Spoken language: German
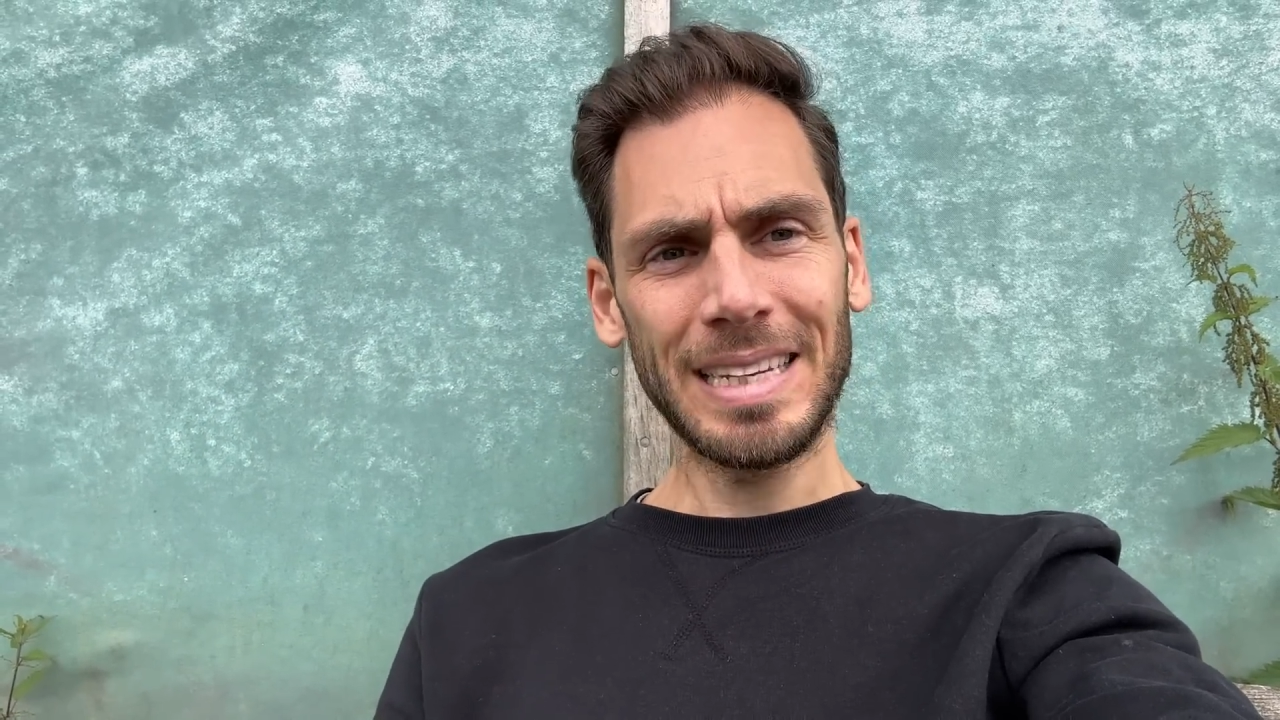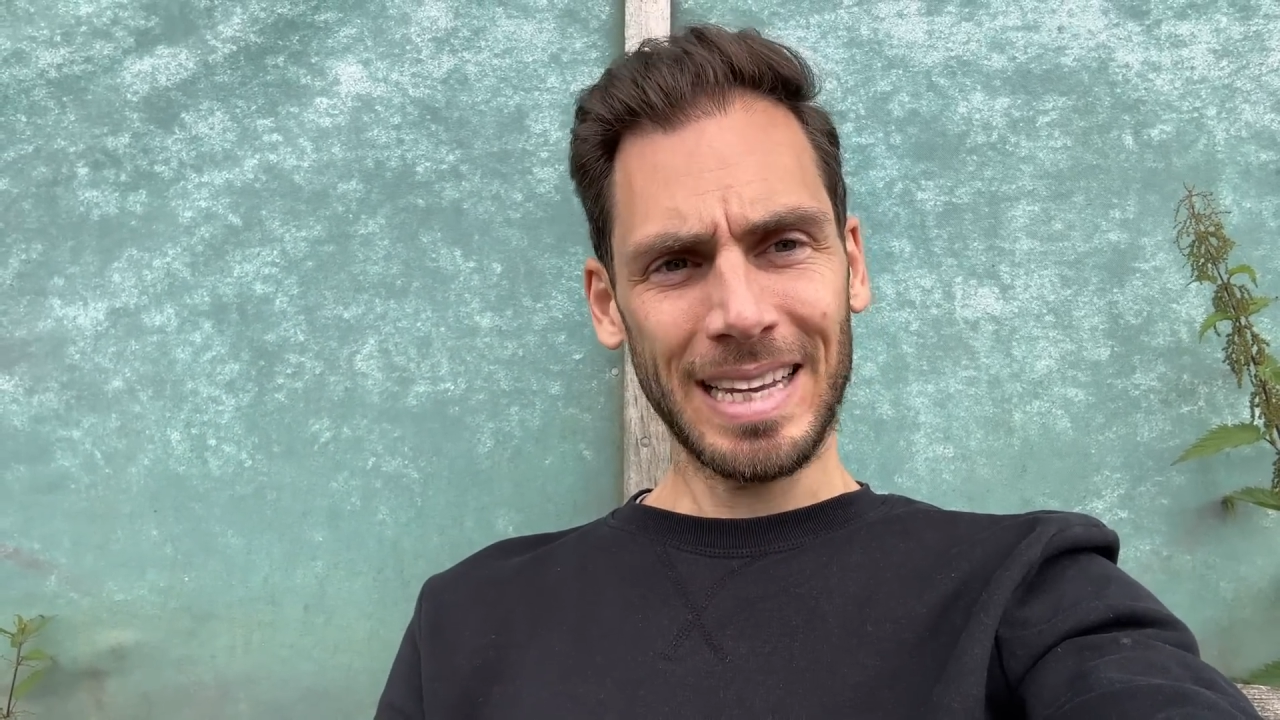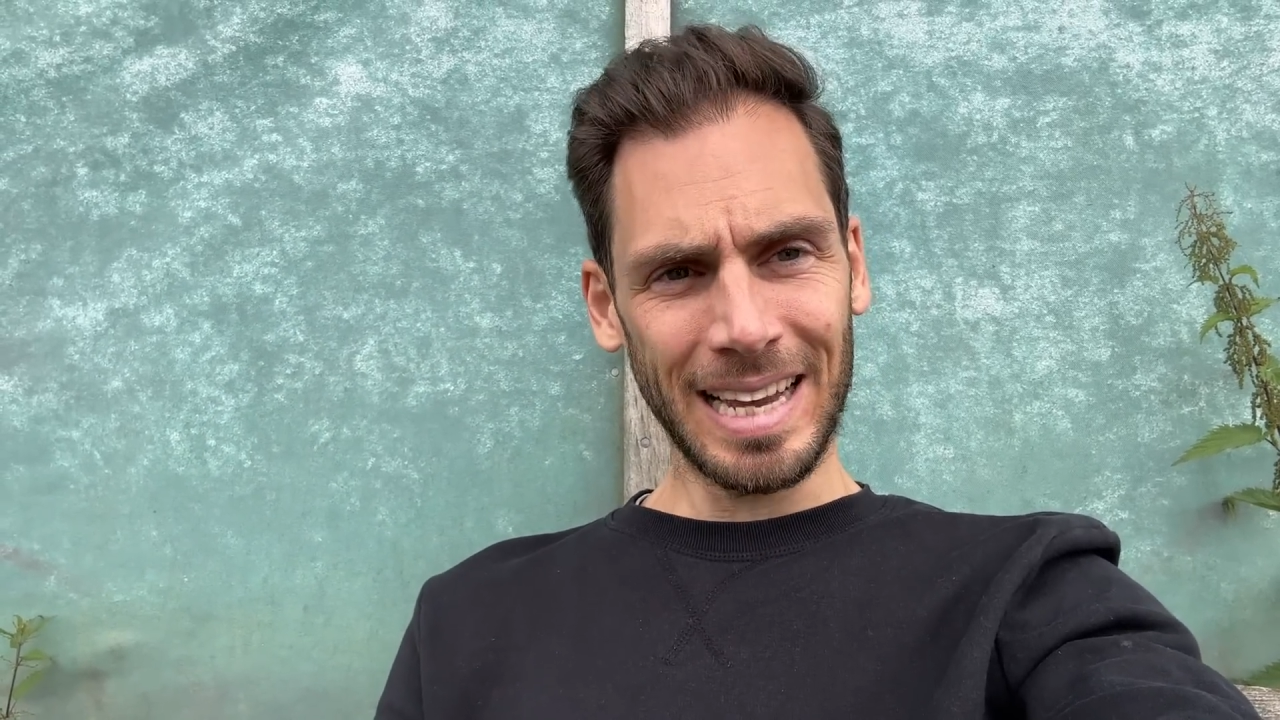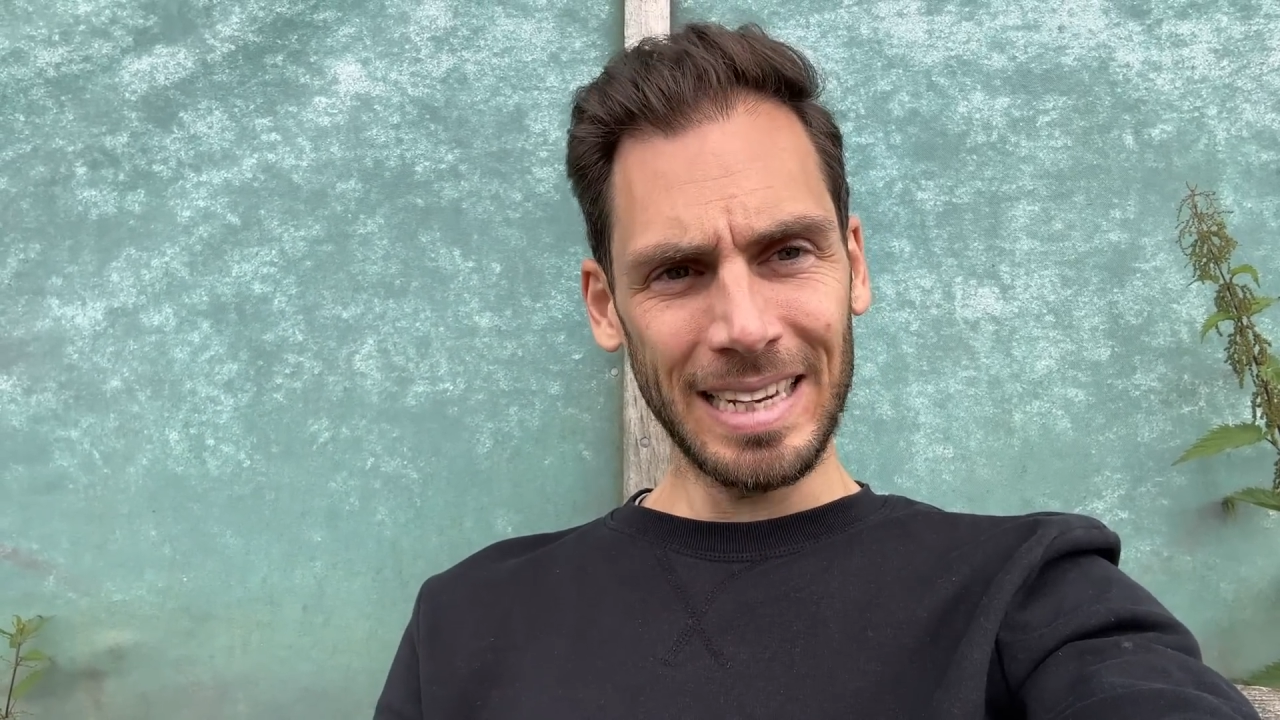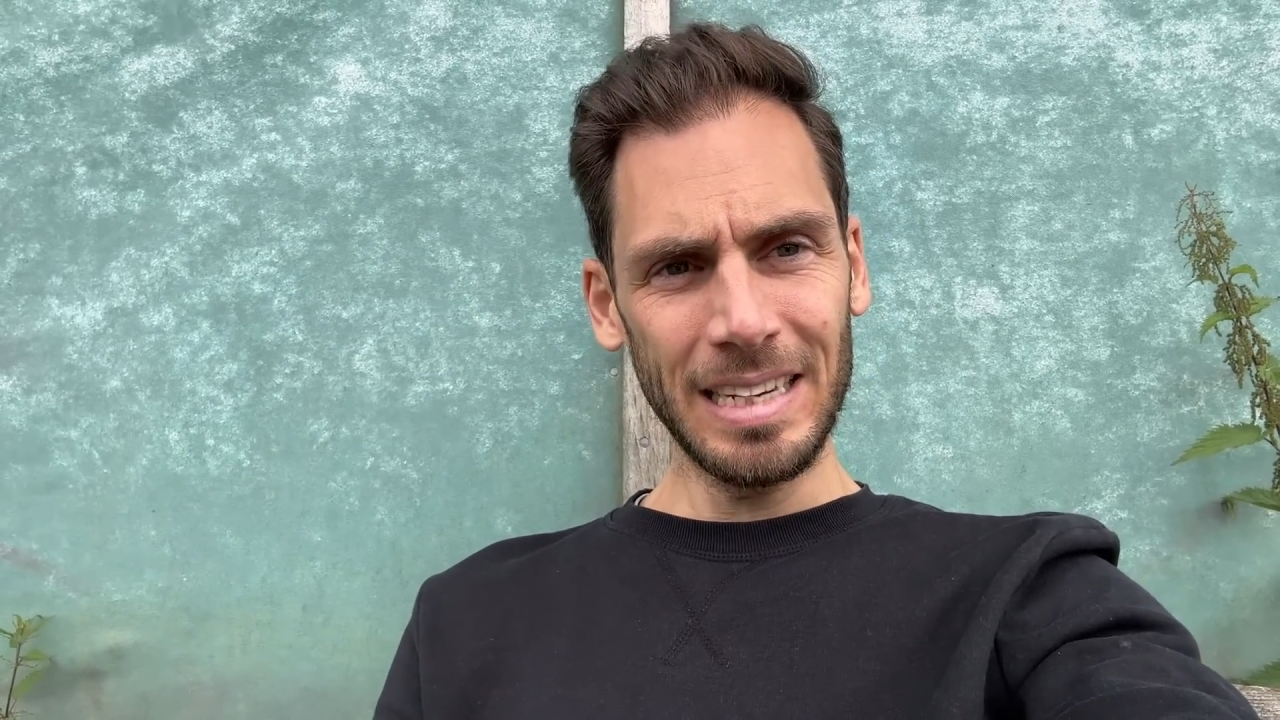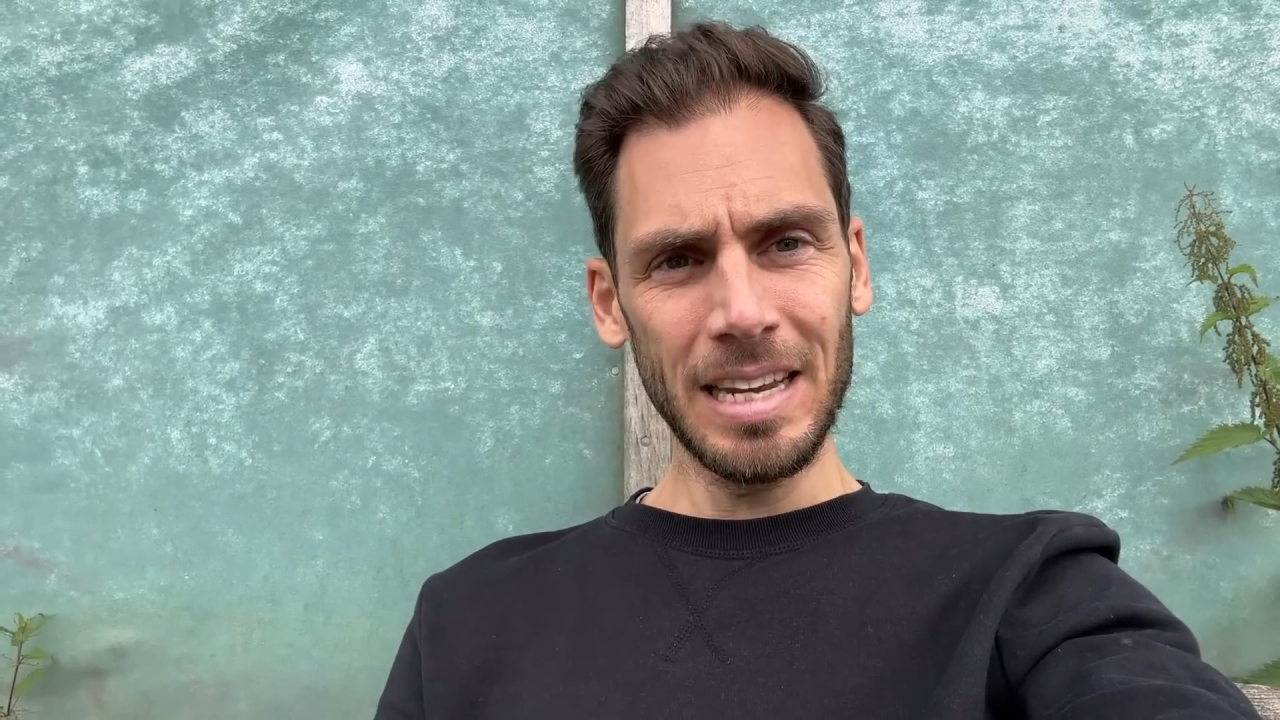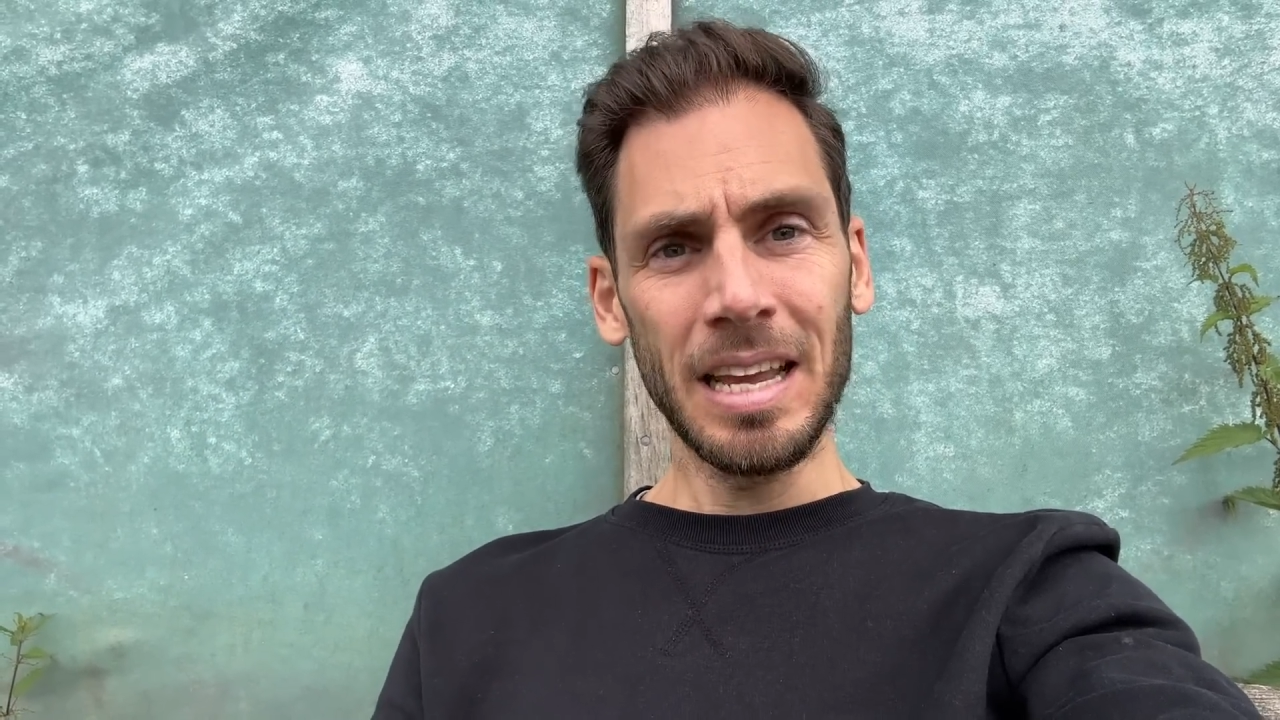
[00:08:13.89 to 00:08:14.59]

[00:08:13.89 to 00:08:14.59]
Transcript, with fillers: kann,